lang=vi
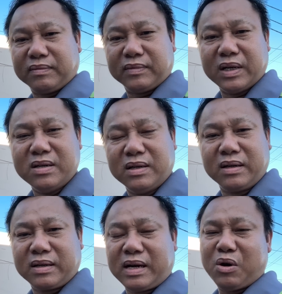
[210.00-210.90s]

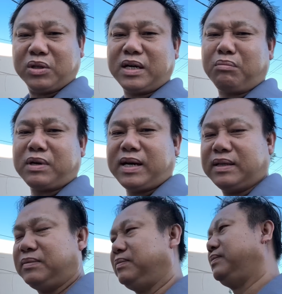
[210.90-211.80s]
đưa cái đầu tư công ra
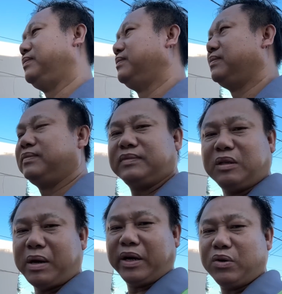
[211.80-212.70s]
các
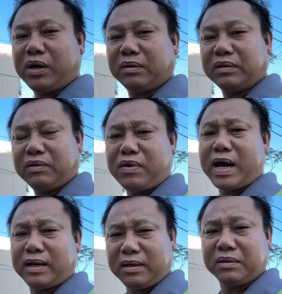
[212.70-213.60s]
bạn hiểu không có
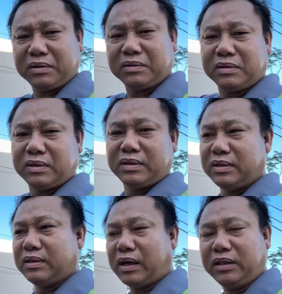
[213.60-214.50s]
van đó
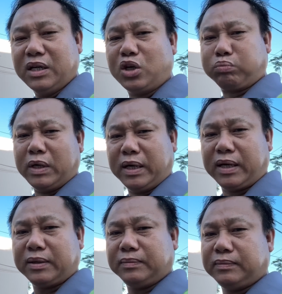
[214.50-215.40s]
anh giữ cục tiền á
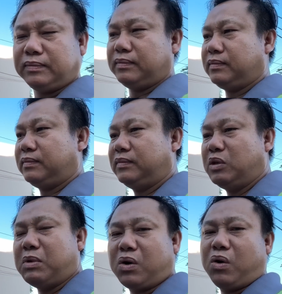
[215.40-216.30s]

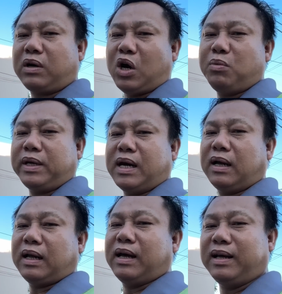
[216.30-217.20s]
nhưng mà khổ nổi bây giờ là